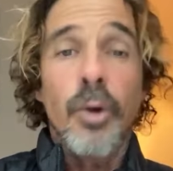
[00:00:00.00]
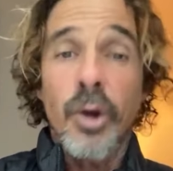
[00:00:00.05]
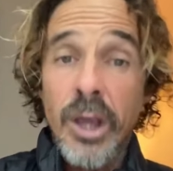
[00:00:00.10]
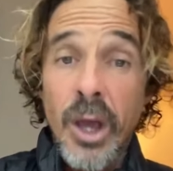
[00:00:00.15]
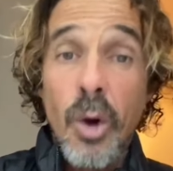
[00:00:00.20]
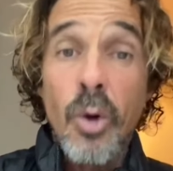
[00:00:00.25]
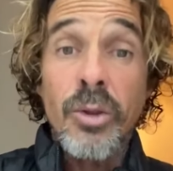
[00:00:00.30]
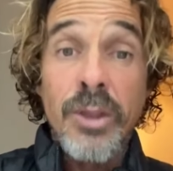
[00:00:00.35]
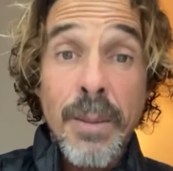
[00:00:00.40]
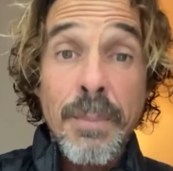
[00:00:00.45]

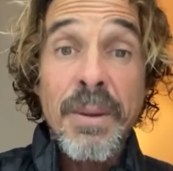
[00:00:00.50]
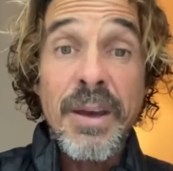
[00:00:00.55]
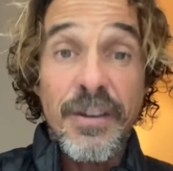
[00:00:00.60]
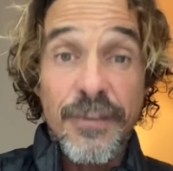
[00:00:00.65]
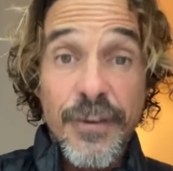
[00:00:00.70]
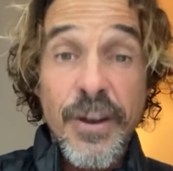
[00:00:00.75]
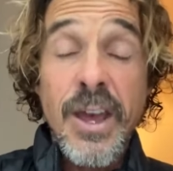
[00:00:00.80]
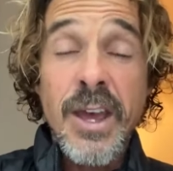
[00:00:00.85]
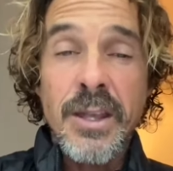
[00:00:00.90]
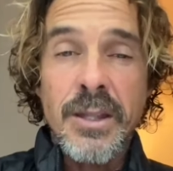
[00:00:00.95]
Porque a onda é
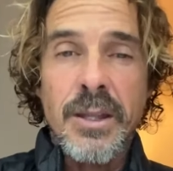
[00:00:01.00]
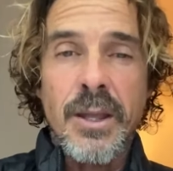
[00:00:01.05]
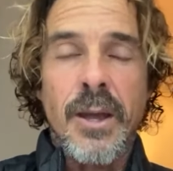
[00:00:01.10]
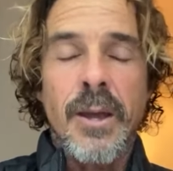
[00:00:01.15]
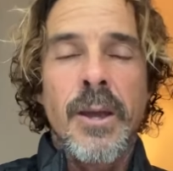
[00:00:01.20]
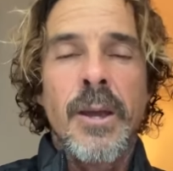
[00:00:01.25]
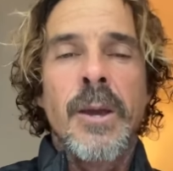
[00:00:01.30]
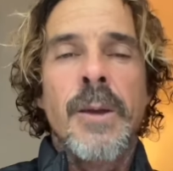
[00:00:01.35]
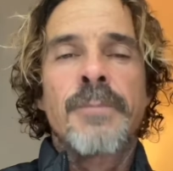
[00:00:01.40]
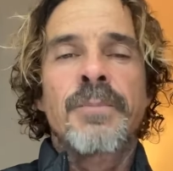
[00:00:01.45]

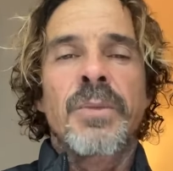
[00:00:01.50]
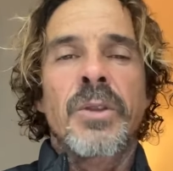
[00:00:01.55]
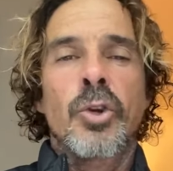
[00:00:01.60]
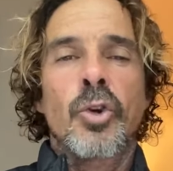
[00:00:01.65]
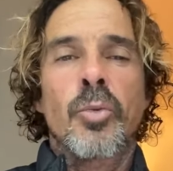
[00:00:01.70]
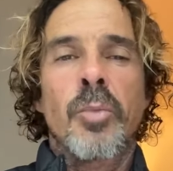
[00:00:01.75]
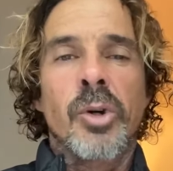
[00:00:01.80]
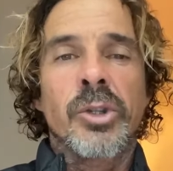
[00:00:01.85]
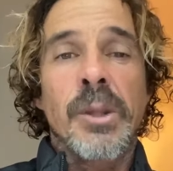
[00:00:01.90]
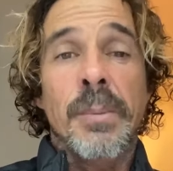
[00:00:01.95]
perfeita.
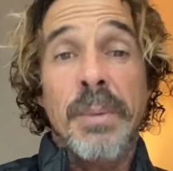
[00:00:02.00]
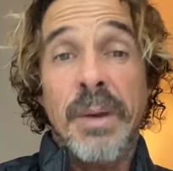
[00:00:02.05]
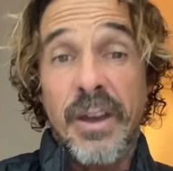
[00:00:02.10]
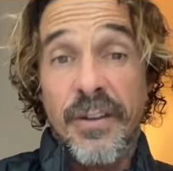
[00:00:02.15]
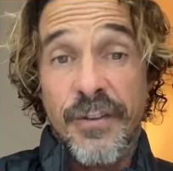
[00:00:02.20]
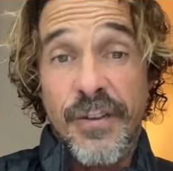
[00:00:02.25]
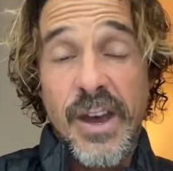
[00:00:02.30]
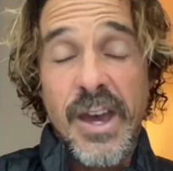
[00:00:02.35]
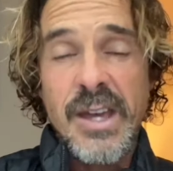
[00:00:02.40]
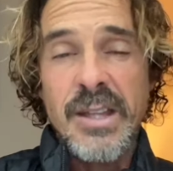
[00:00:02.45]
E uma onda
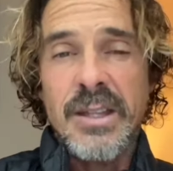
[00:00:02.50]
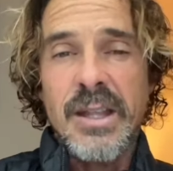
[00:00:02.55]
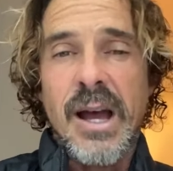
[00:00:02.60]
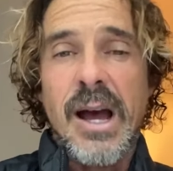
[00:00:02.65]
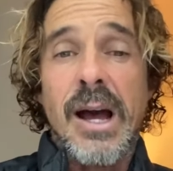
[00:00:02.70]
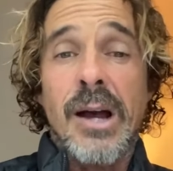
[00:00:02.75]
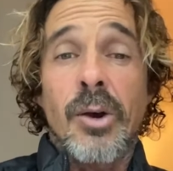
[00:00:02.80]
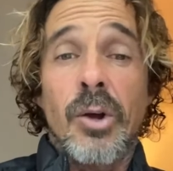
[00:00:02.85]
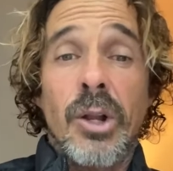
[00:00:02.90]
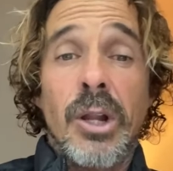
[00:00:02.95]

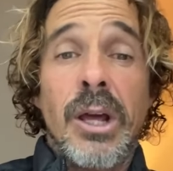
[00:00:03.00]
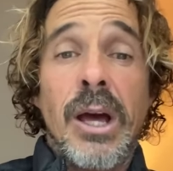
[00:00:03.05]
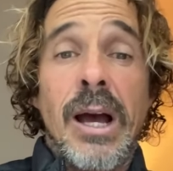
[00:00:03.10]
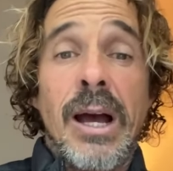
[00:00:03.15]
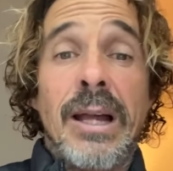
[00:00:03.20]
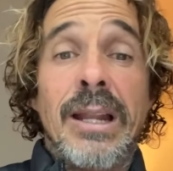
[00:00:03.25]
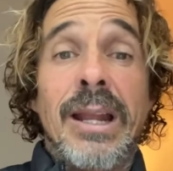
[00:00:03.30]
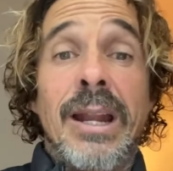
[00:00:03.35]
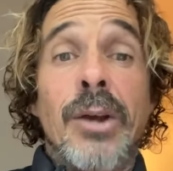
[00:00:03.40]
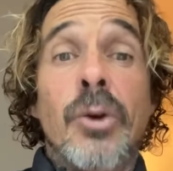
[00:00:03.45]
perfeita, a
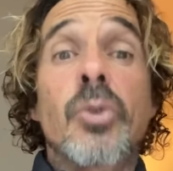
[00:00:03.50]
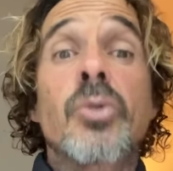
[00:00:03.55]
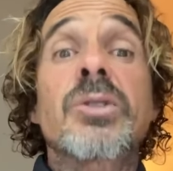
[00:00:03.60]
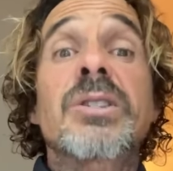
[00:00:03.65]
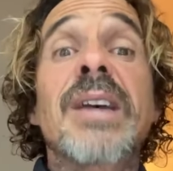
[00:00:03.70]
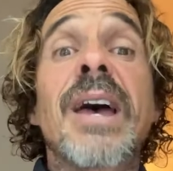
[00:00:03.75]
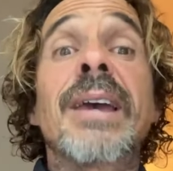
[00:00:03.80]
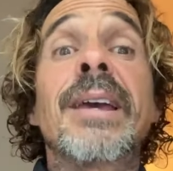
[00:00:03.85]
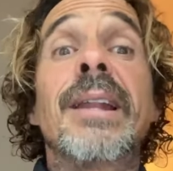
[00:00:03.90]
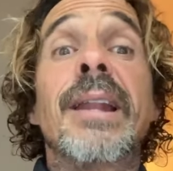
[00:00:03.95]
galera
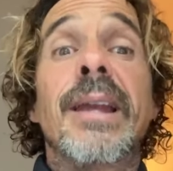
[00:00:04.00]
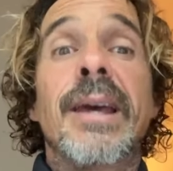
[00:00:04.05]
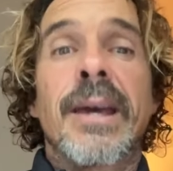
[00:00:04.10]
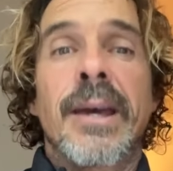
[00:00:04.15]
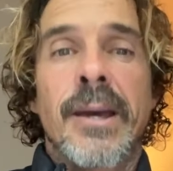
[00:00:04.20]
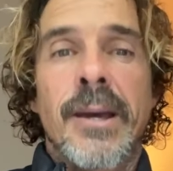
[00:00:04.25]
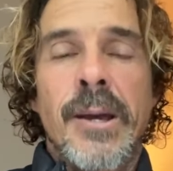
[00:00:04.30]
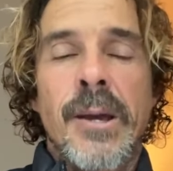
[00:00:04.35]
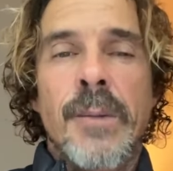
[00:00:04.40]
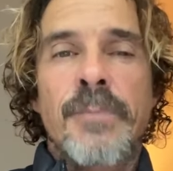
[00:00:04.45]
consegue
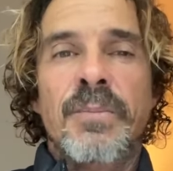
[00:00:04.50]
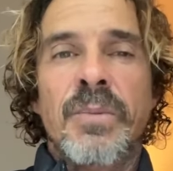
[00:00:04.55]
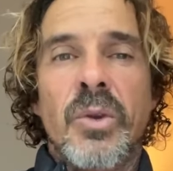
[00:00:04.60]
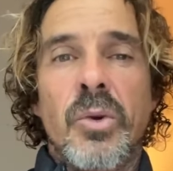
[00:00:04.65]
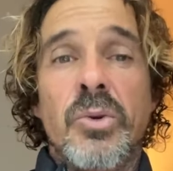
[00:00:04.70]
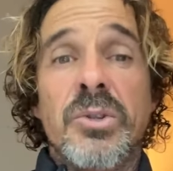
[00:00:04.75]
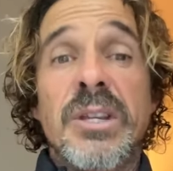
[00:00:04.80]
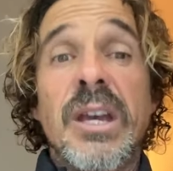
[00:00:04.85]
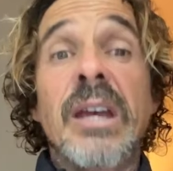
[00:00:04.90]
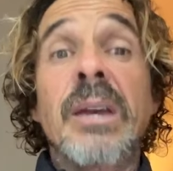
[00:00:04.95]
ler,
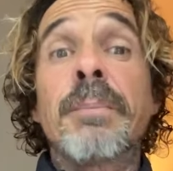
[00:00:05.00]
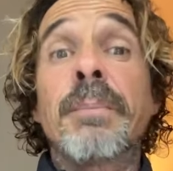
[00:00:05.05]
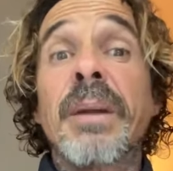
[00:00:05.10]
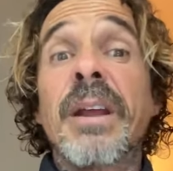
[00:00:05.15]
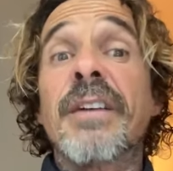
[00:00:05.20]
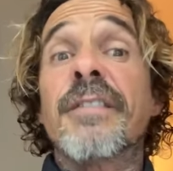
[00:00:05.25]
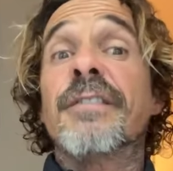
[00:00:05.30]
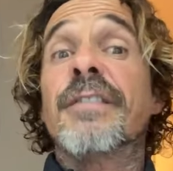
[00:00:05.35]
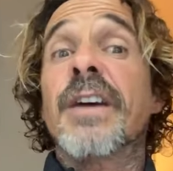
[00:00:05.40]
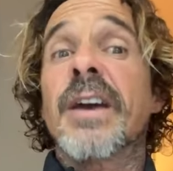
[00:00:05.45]
consegue
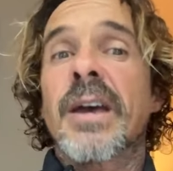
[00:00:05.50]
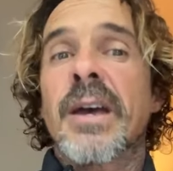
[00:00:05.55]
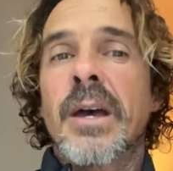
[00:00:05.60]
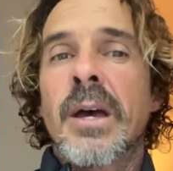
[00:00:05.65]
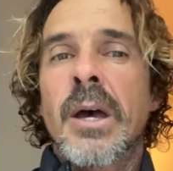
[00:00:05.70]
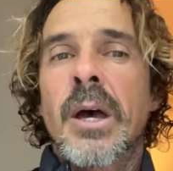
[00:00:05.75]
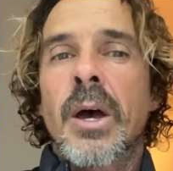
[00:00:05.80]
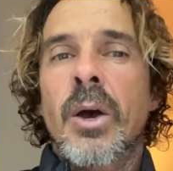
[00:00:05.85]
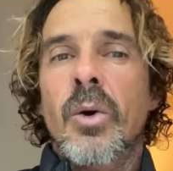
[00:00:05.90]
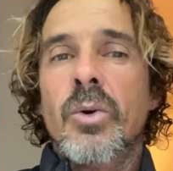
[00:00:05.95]

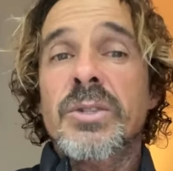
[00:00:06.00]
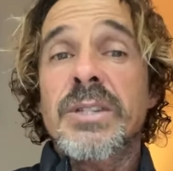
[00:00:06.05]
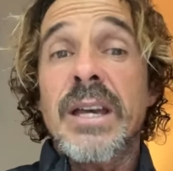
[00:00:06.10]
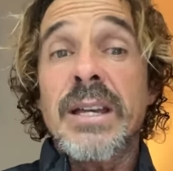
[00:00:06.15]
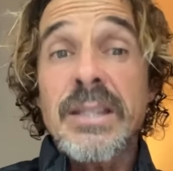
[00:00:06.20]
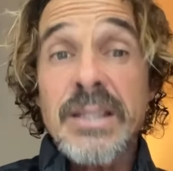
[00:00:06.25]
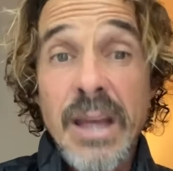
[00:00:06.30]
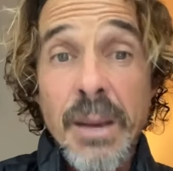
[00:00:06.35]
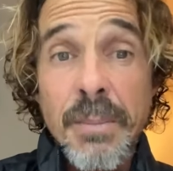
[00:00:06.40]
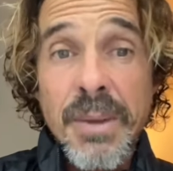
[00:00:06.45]
prever,
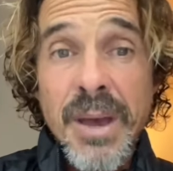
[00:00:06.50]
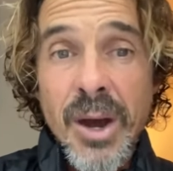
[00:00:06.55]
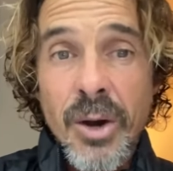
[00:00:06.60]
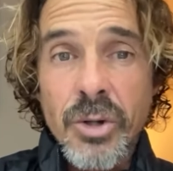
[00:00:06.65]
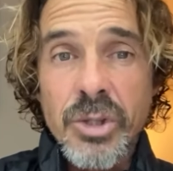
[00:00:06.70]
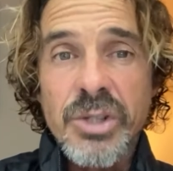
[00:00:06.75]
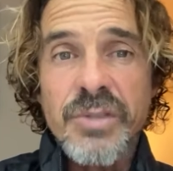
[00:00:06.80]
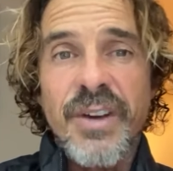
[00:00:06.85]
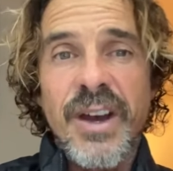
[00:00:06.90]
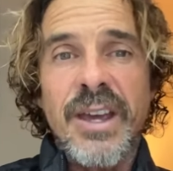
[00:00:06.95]
consegue saber
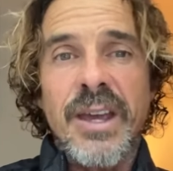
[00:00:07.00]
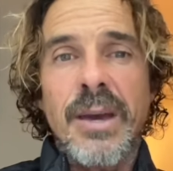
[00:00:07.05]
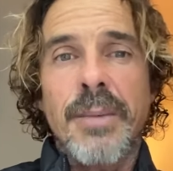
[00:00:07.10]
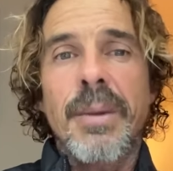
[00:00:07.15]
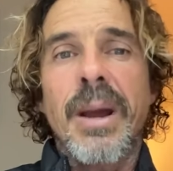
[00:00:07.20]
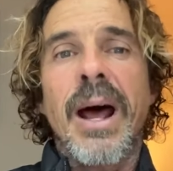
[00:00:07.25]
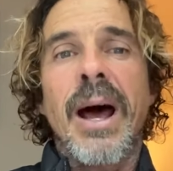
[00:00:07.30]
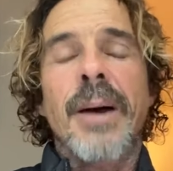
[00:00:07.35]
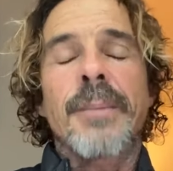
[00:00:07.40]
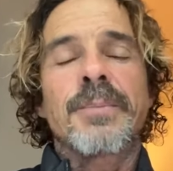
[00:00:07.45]
onde vai
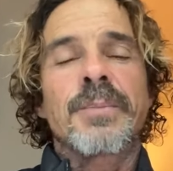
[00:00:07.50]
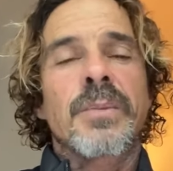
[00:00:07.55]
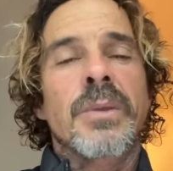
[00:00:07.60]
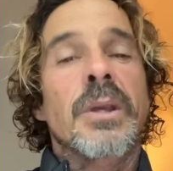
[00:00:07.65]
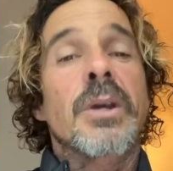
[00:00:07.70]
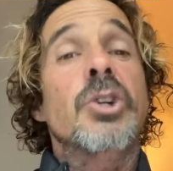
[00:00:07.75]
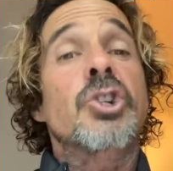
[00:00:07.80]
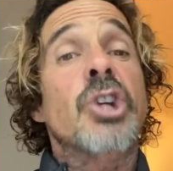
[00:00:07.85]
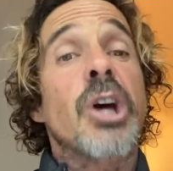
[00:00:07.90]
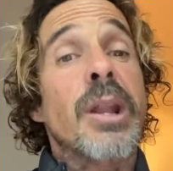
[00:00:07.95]
quebrar.
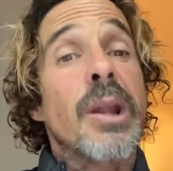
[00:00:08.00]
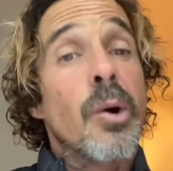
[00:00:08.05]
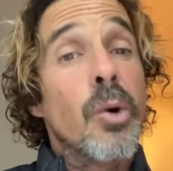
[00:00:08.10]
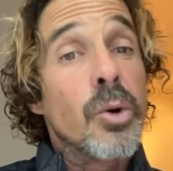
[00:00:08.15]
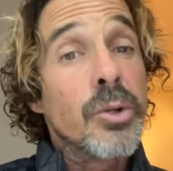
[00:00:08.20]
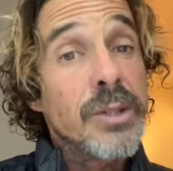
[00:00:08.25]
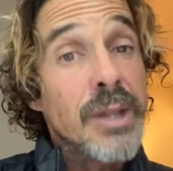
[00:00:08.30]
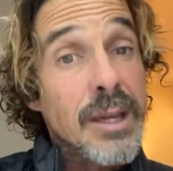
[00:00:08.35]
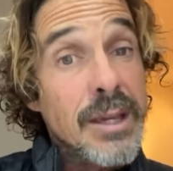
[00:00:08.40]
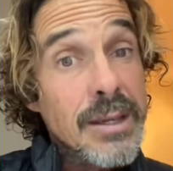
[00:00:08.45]
Já na
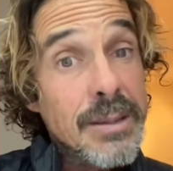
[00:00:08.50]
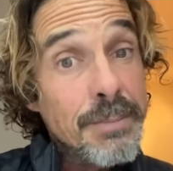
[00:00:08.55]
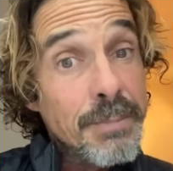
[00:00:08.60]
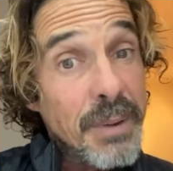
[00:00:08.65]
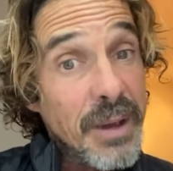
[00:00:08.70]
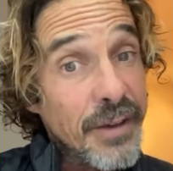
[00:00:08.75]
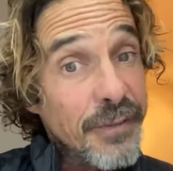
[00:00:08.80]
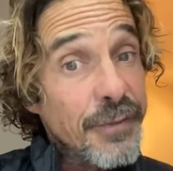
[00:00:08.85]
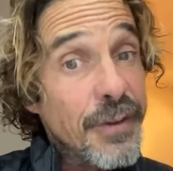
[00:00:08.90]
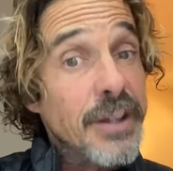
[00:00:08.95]
onda
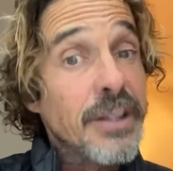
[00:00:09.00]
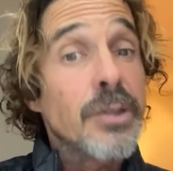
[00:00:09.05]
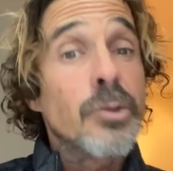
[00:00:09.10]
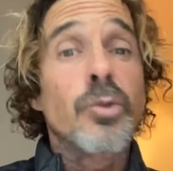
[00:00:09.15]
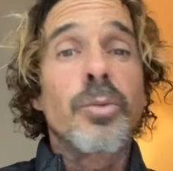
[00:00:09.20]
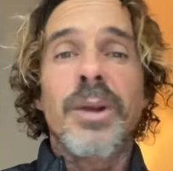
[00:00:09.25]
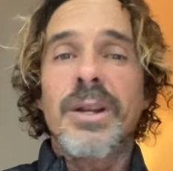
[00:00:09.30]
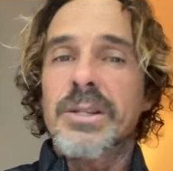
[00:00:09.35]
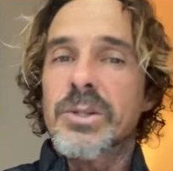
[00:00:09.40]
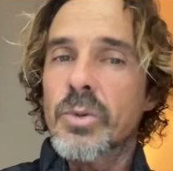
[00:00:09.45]

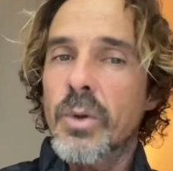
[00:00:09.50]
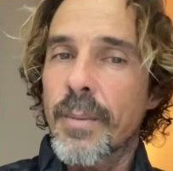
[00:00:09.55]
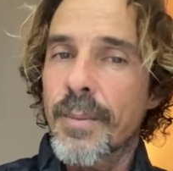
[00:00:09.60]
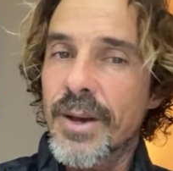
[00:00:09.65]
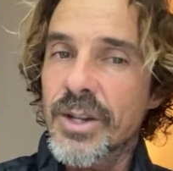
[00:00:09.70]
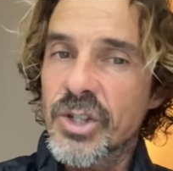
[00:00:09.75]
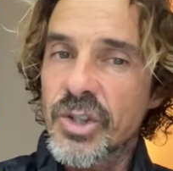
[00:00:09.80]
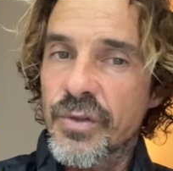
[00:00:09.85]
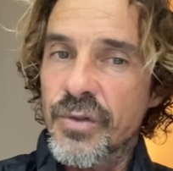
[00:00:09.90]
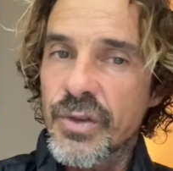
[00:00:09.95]
imperfeita do Brasil é
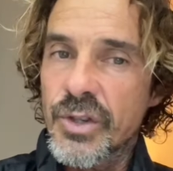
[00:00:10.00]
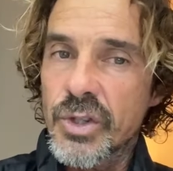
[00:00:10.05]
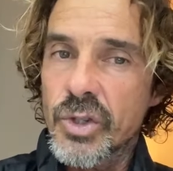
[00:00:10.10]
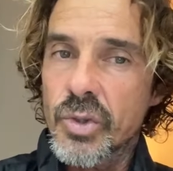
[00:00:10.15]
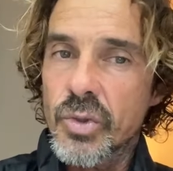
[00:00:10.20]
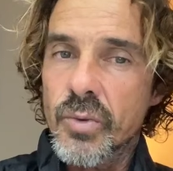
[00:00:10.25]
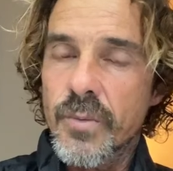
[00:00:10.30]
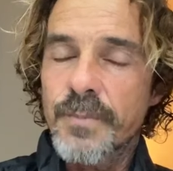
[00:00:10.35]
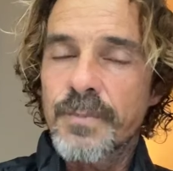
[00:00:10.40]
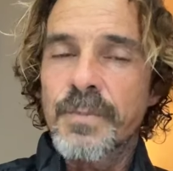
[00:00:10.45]
mais
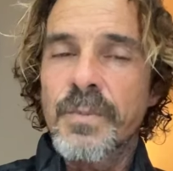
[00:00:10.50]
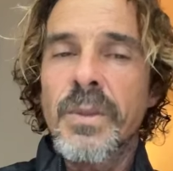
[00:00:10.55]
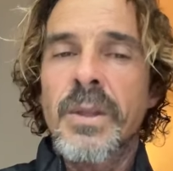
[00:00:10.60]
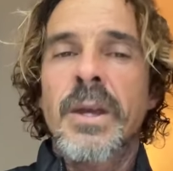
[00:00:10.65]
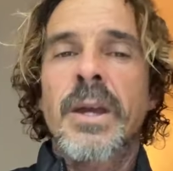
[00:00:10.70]
difícil.